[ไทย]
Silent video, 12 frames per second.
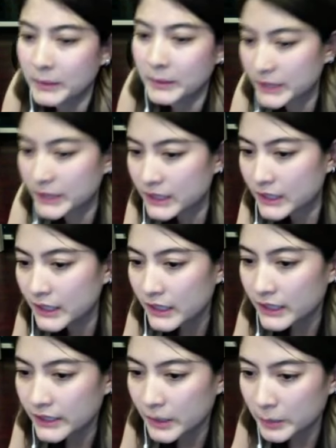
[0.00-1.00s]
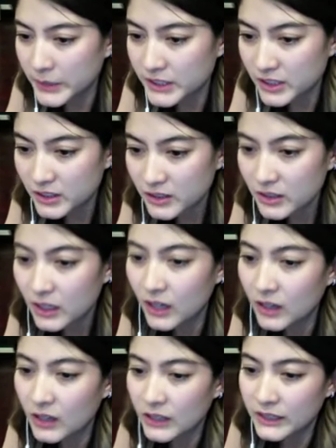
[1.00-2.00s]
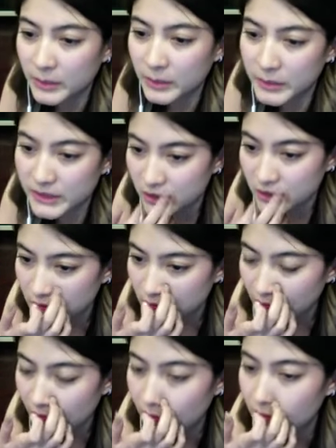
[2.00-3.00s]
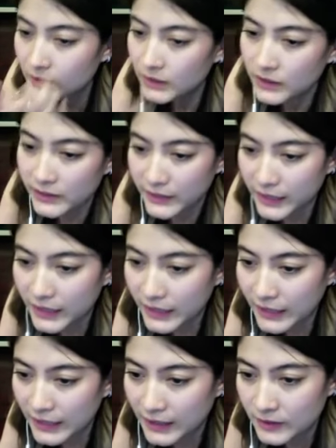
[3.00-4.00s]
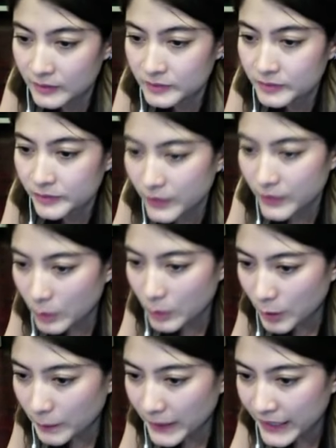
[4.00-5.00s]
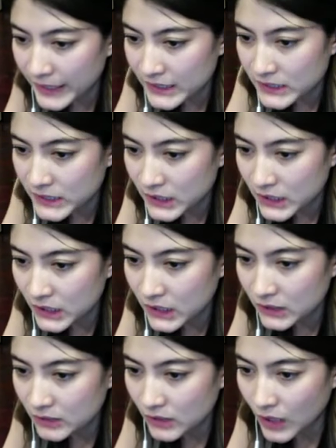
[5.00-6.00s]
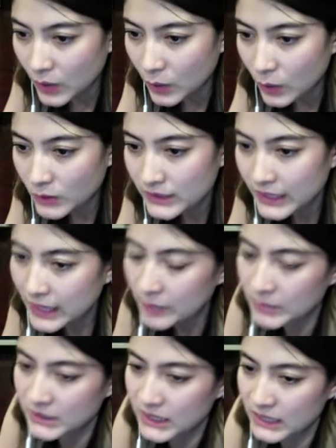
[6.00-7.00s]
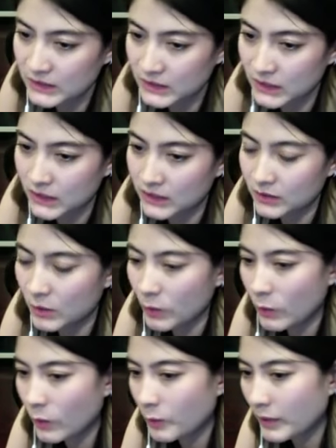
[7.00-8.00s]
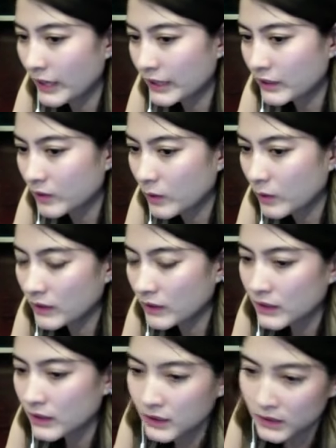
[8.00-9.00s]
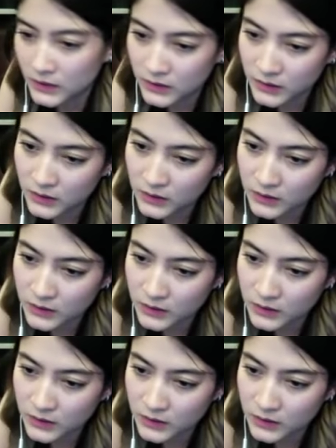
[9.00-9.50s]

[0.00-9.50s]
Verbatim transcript: ผี อย่าไปเชื่อ อย่าไปเชื่อนะคะ เขาบอกเพจจีน เขาโฆษณามาจากจีน โอ้ my god คือ